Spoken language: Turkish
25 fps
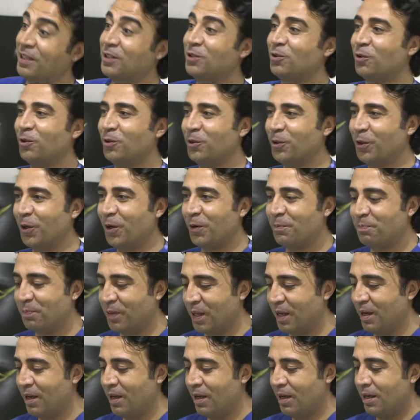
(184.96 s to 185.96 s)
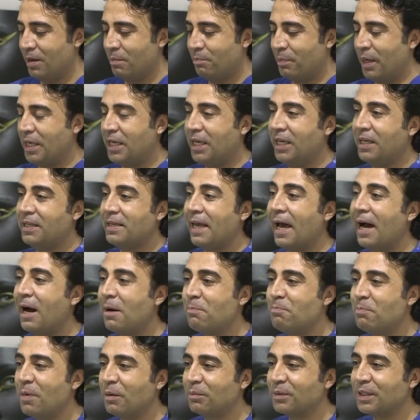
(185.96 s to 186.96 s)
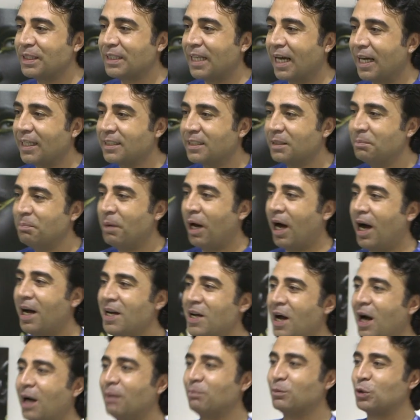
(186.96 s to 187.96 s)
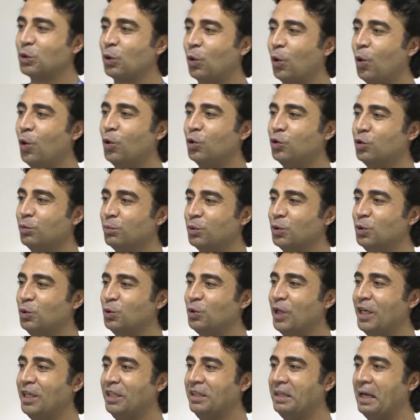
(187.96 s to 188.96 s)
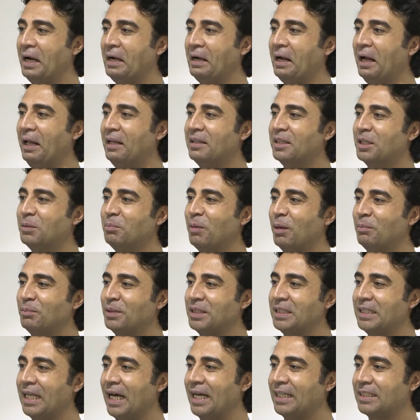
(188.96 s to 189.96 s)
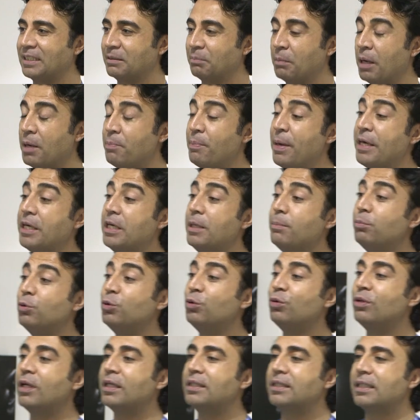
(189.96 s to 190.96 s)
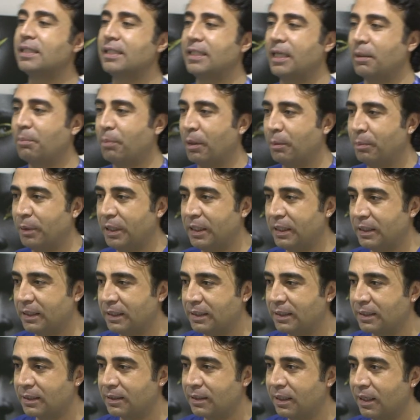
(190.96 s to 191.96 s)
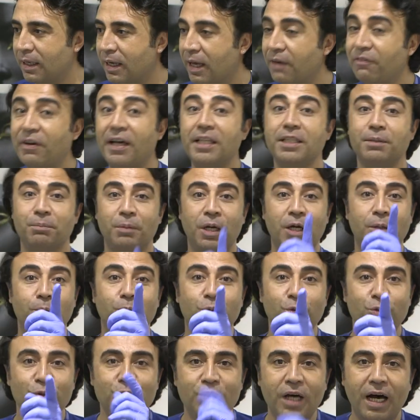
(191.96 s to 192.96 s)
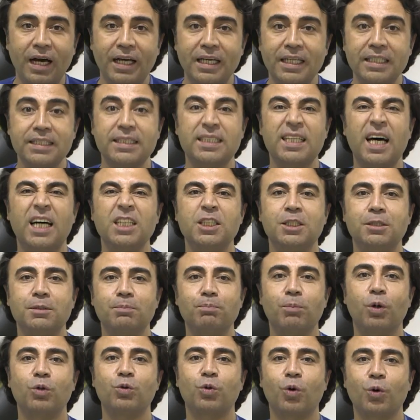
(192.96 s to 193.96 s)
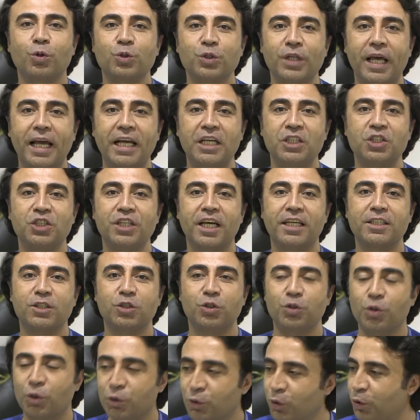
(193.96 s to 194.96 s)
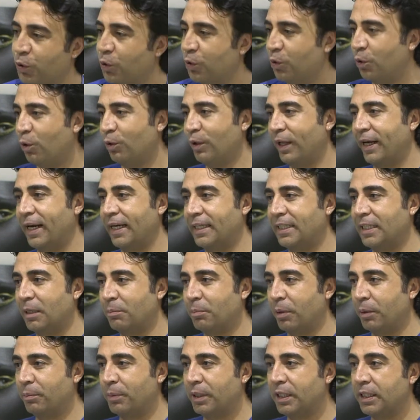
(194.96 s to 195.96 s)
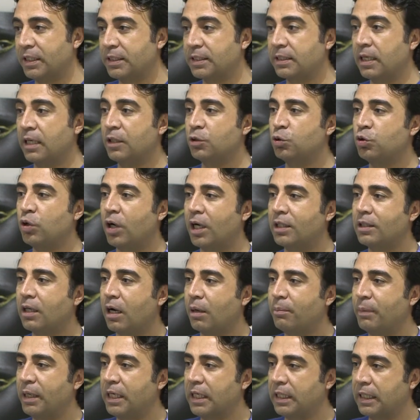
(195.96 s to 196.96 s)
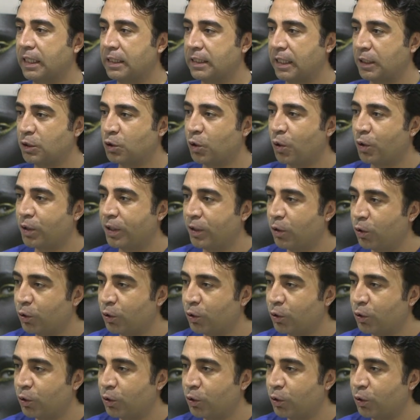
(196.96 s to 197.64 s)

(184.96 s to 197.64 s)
ve soluyor. Peki ne yapmamız lazım? Ayağımızı hortumun üzerinden kaldırmamız lazım. Peki bunu nasıl yapabiliriz? Efendim bunu da saç botoks enjeksiyonu olarak yapabiliriz. Şu an Amerika'da çok